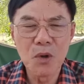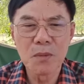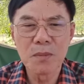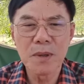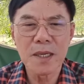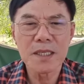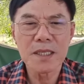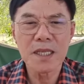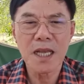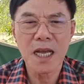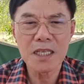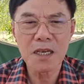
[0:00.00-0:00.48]
พูด
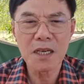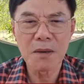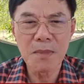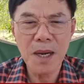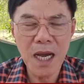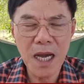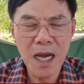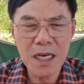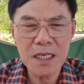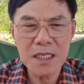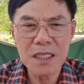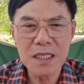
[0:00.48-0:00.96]
ภาษาชาว
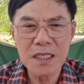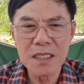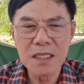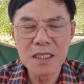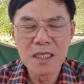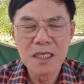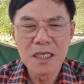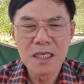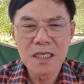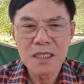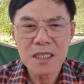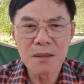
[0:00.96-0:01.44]
บ้านคือ
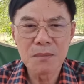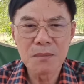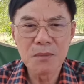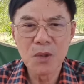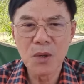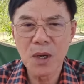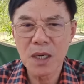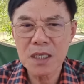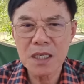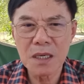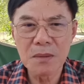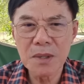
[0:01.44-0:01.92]

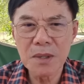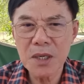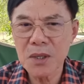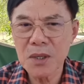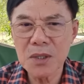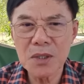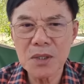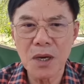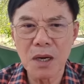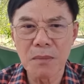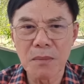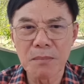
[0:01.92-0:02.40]
ตำรวจก็ไม่
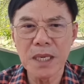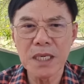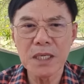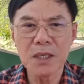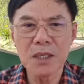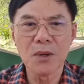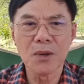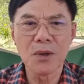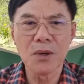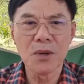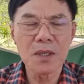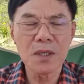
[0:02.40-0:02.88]
ค่อยชอบบิ๊ก
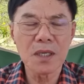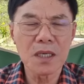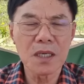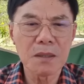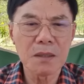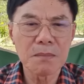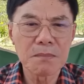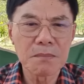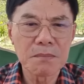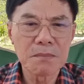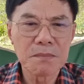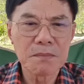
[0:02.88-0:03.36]
โจ๊ก
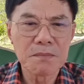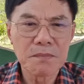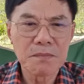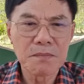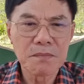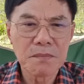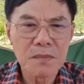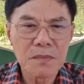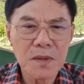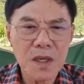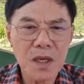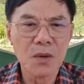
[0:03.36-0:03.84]
ครับ
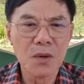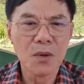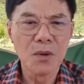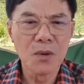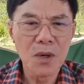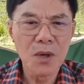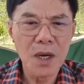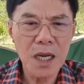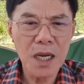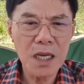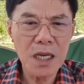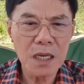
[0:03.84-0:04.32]
ก
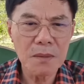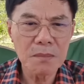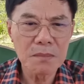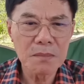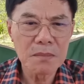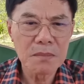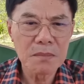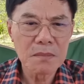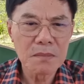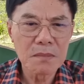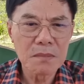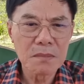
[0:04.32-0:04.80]
ลัวครับ
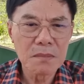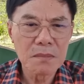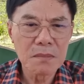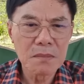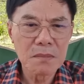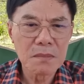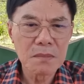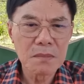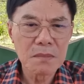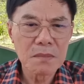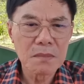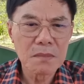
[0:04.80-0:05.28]

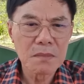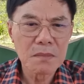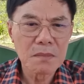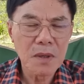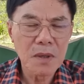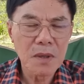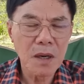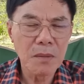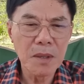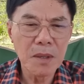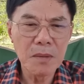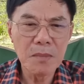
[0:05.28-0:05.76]

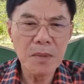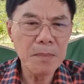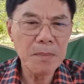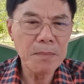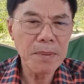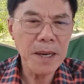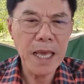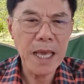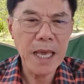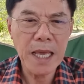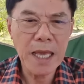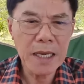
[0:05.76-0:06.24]
เพราะมันมี
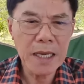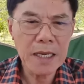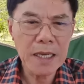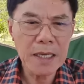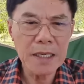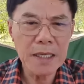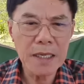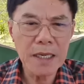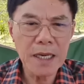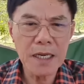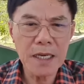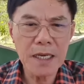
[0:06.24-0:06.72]
แผลกั
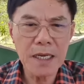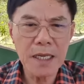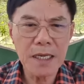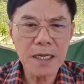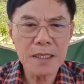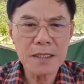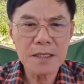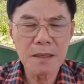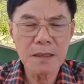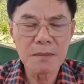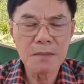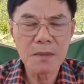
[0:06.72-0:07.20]
นทั้งนั้นแห
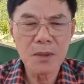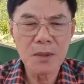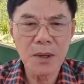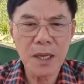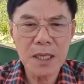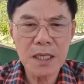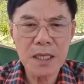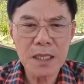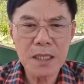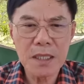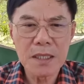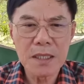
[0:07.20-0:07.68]
ละ ตำรว
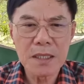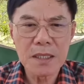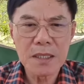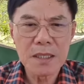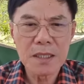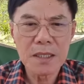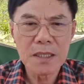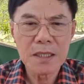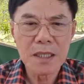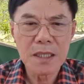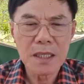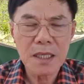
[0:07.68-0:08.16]
จ
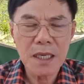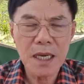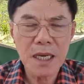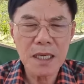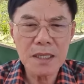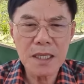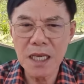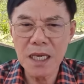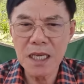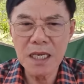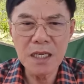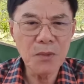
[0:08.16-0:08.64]
ก
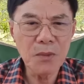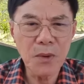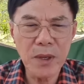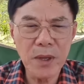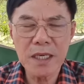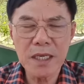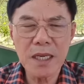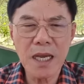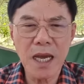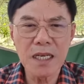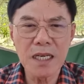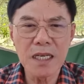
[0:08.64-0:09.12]
ระทิ้ง
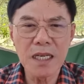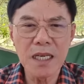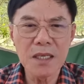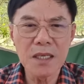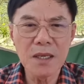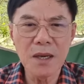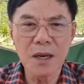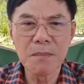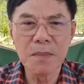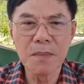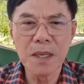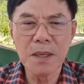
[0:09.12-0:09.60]
ขิดกันเนี่
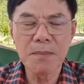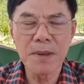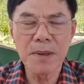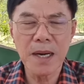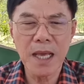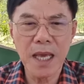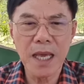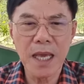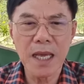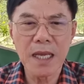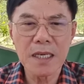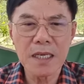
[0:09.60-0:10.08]
ย ย่อมมีแผ
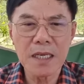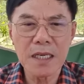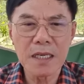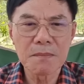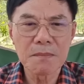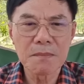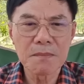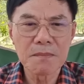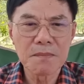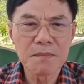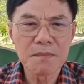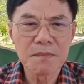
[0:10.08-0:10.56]
ลนะค
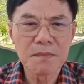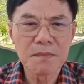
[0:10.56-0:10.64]
รับ